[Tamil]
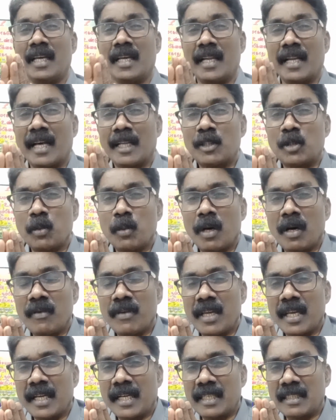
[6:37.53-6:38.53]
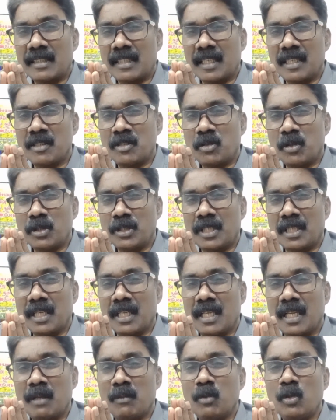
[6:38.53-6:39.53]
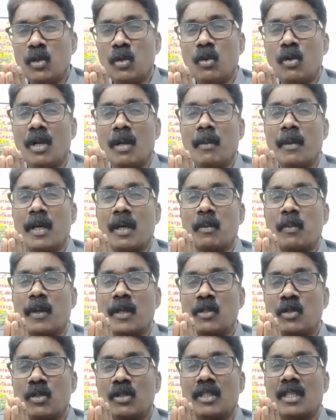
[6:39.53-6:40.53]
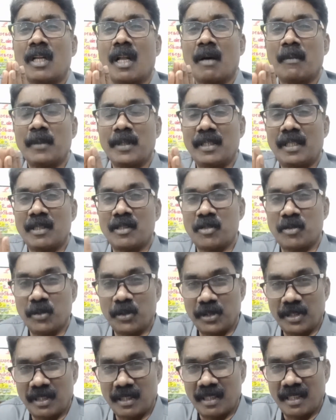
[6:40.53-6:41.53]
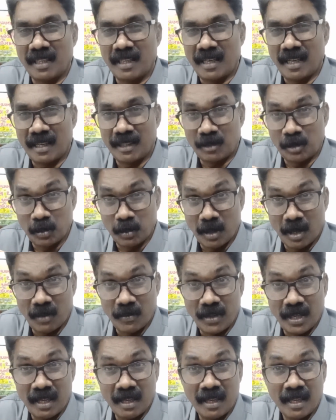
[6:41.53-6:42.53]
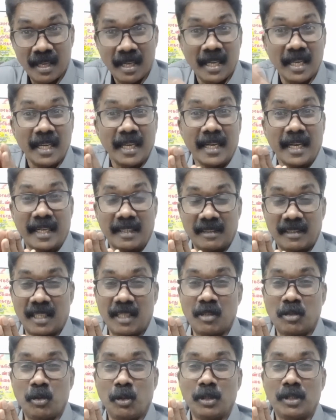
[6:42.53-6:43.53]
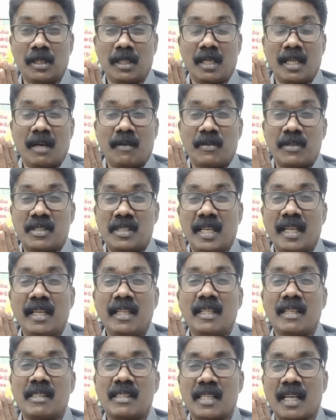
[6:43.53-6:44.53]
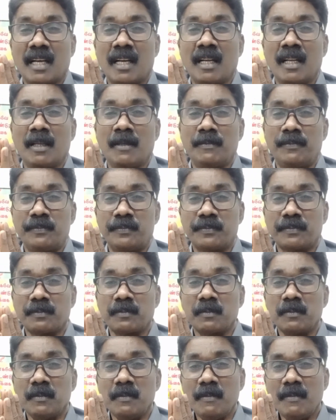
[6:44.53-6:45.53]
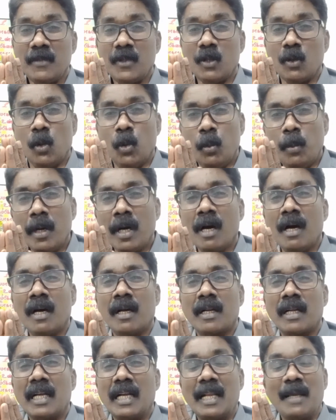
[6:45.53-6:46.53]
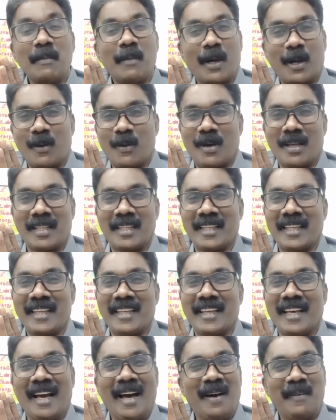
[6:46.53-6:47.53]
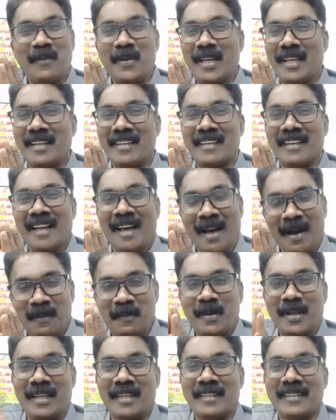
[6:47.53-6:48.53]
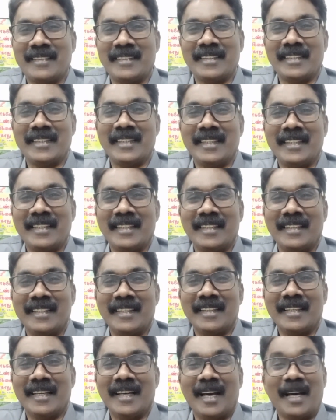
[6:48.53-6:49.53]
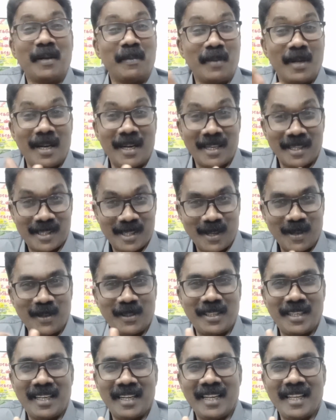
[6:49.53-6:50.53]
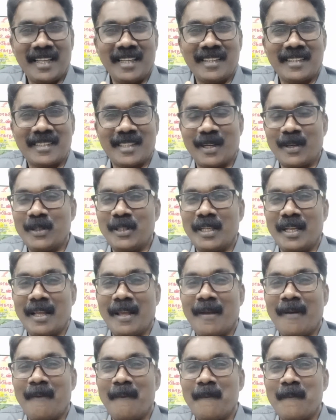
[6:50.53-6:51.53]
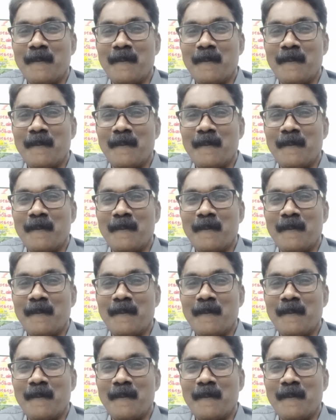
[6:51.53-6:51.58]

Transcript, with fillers: என் ஆத்மாவே கர்த்தரை ஸ்தோத்திரி என் முழு உள்ளமே அவர் பரிசுத்த நாமத்தை ஸ்தோத்திரி என் ஆத்மாவே கர்த்தரை ஸ்தோத்திரி அவர் செய்த சகல உபகாரங்களை மறவாதே ஆமேன் ஆமேன் அருமையான சகோதரனே சகோதரியே